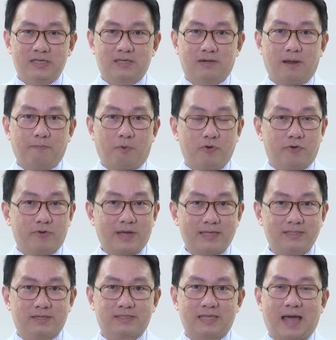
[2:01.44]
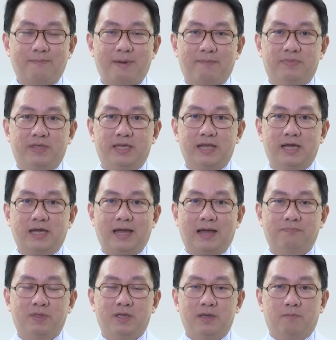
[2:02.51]
สำหรับผลของการศึกษาแบบนี้นะครั
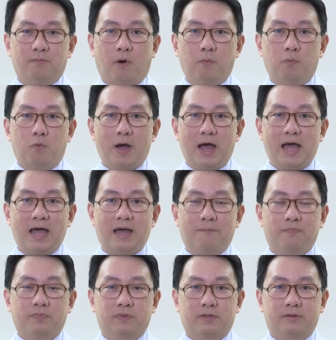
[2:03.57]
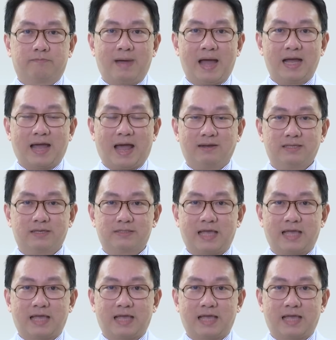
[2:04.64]
บพบว่าบางการศึ